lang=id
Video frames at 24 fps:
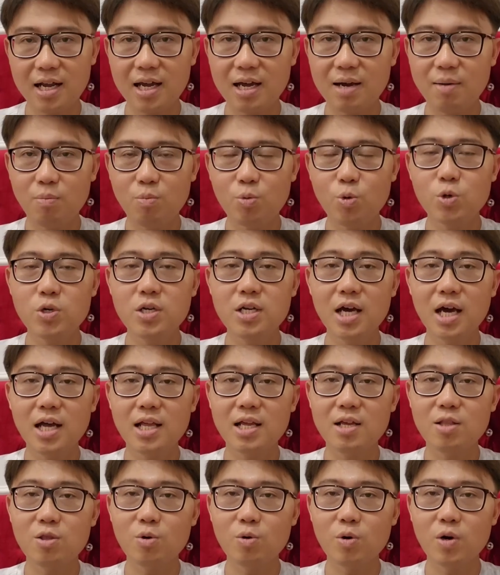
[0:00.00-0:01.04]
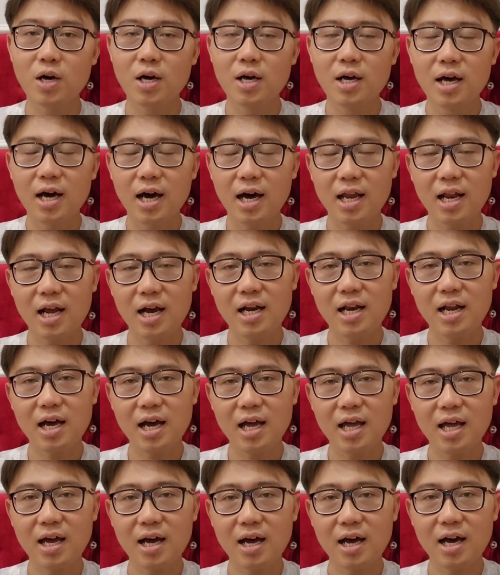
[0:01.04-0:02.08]
deh mudiannya tuh
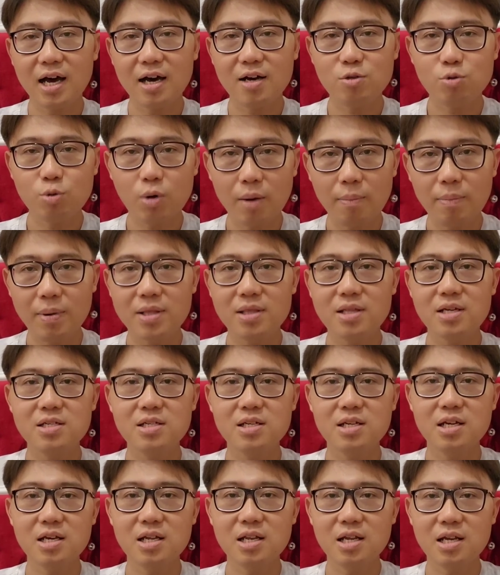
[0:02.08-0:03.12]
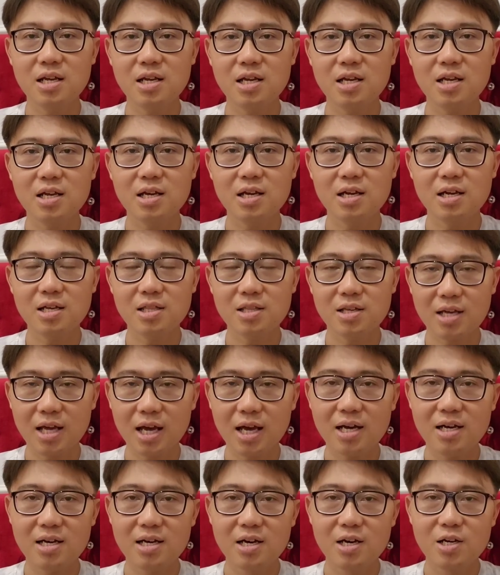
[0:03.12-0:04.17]
kadang-kadang kayak suka bete sendiri gitu
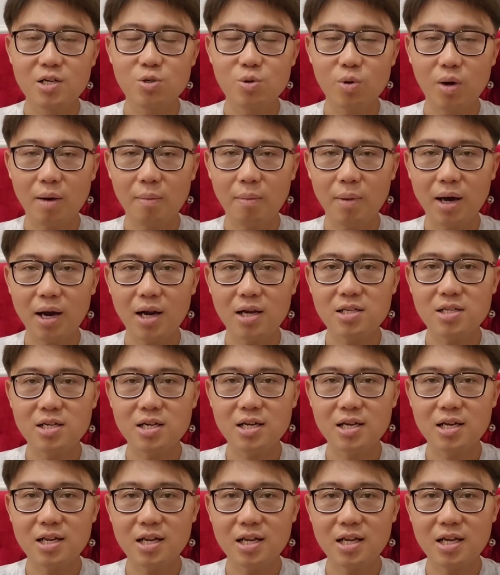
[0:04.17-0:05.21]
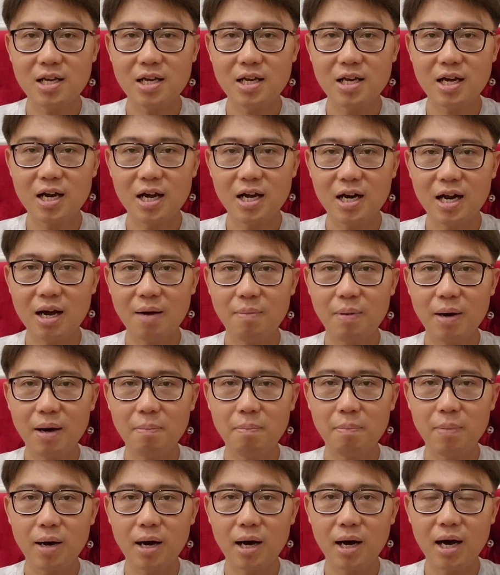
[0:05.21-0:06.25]
ya suka marah sendiri nggak ada
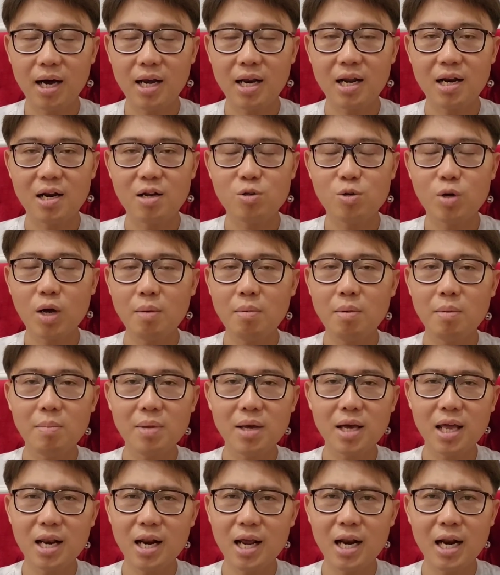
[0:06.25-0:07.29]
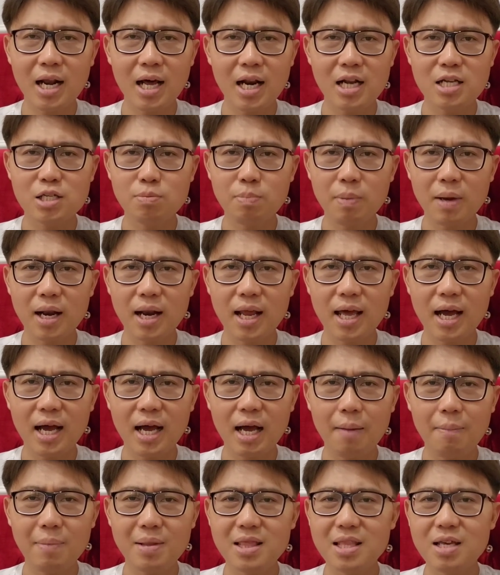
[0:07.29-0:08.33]
apa-apa karena kadang suka memikirkan hal sepele
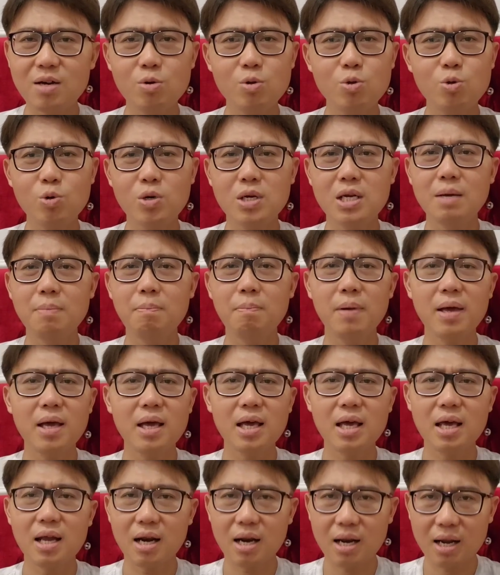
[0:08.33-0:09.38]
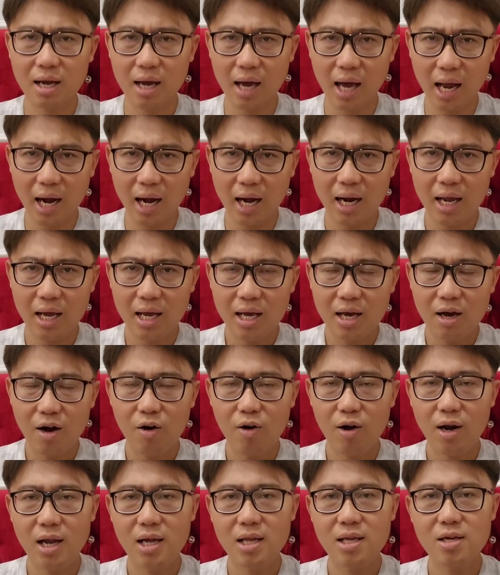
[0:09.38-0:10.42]
yang nggak penting untuk dipikirkan
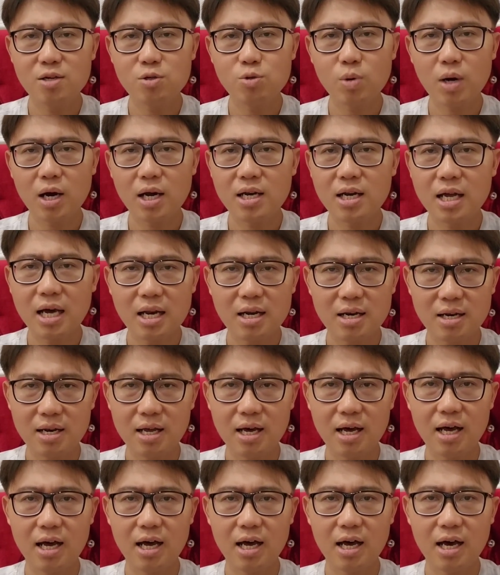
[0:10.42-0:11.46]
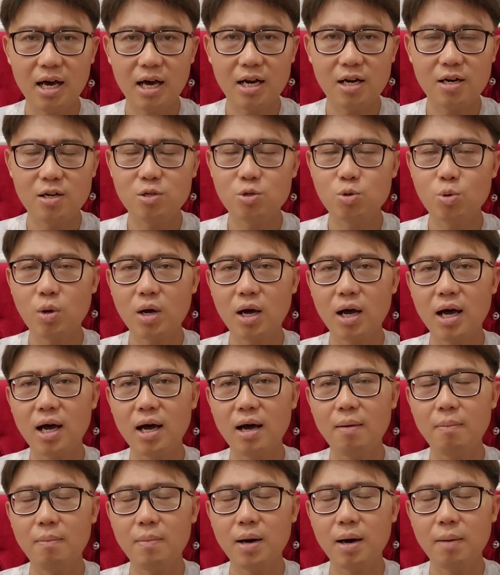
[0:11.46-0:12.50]
orangnya suka dandan
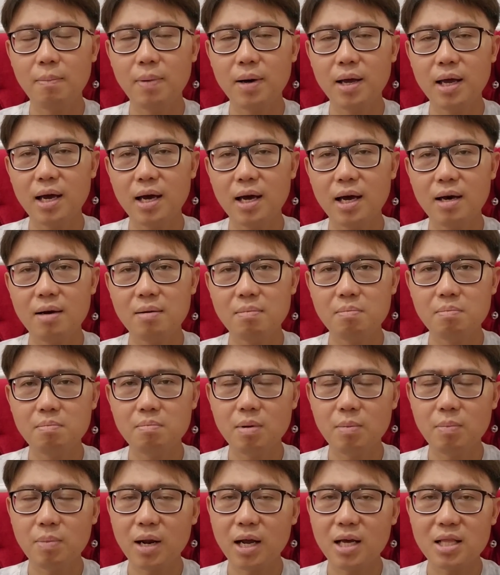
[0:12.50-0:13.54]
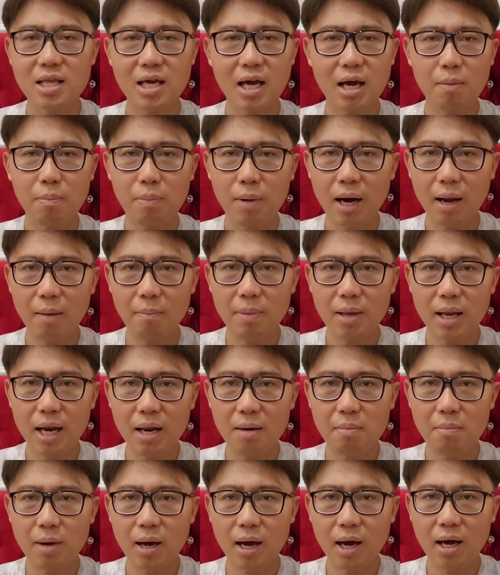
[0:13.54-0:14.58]
suka apa ya memperhatikan
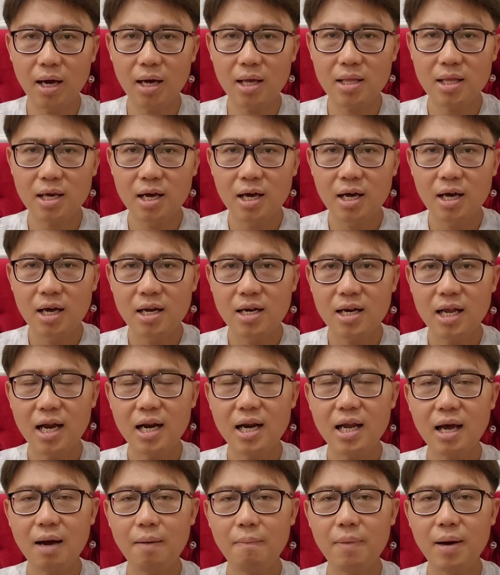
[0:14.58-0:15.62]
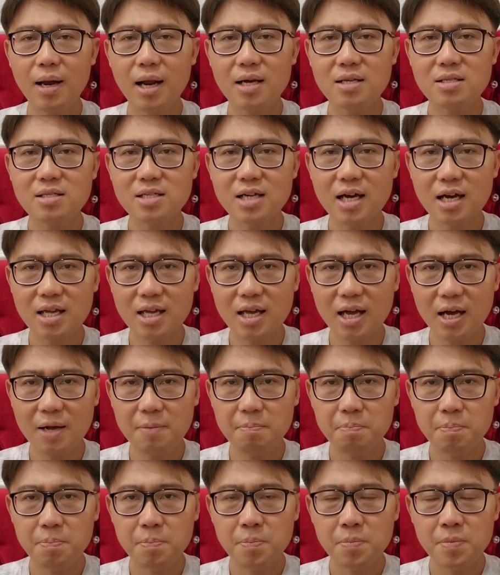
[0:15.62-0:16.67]
penampilan banget dan gambaran
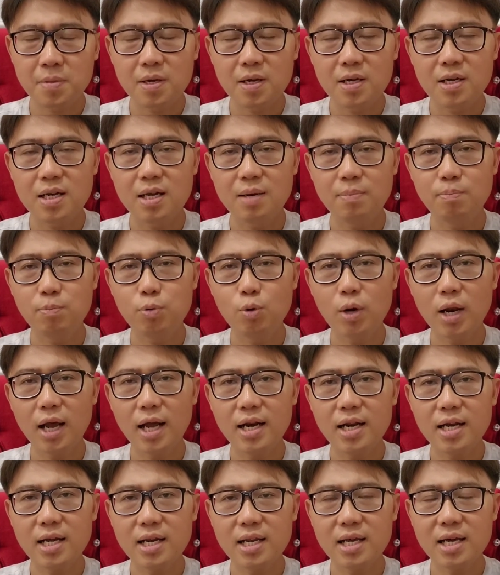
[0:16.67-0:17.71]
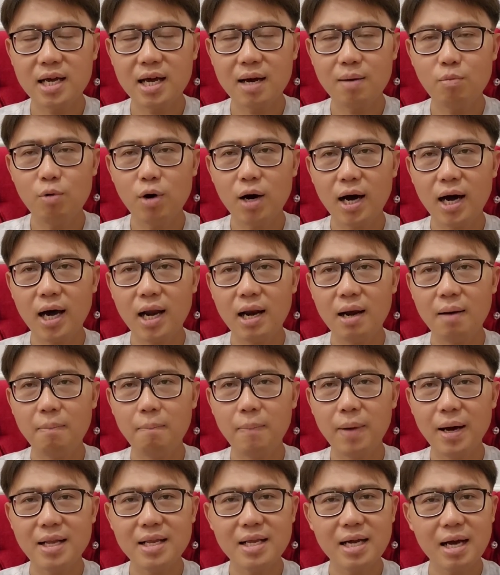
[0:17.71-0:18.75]
saya di bulan ini kamu
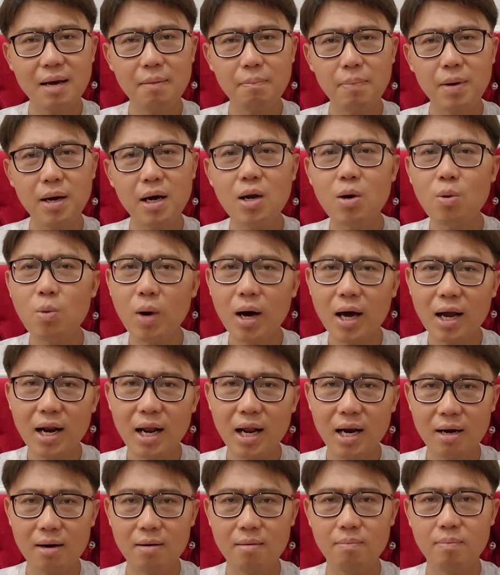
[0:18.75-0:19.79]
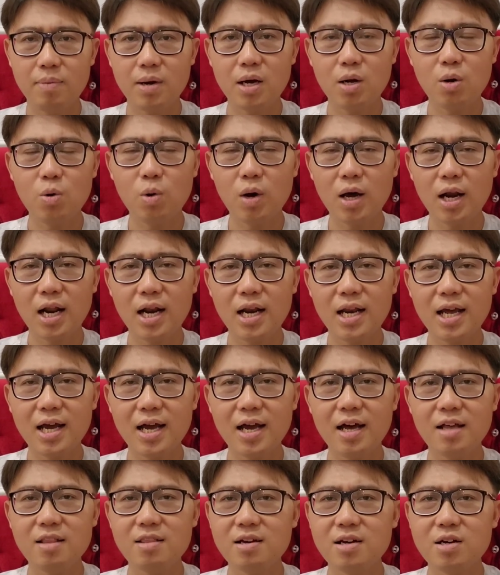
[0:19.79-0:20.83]
akan banyak pengeluaran, pengeluaran
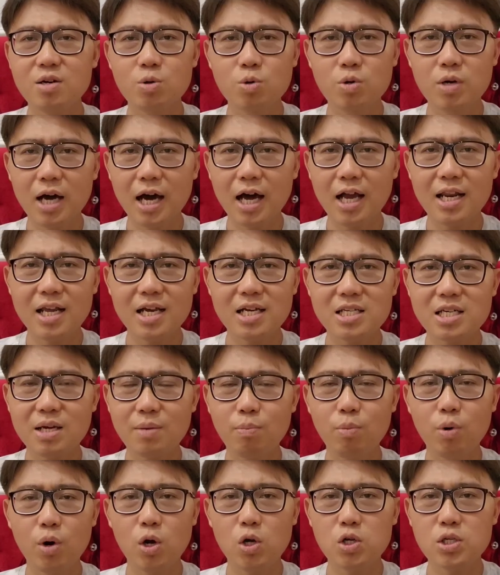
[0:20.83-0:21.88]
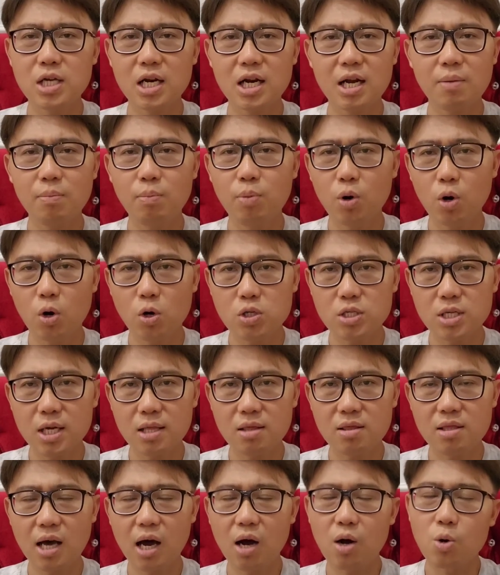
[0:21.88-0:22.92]
yang nggak terduga alias
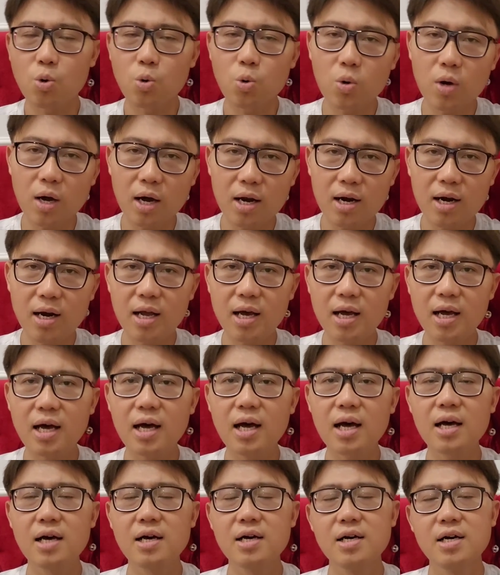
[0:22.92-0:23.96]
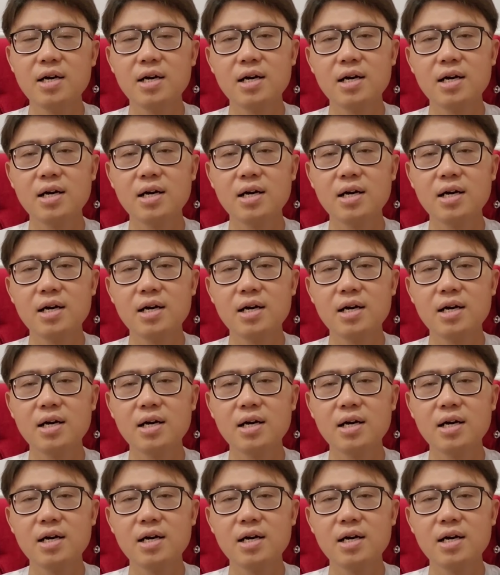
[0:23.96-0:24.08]
keborosan-keborosan, tanggungan lah,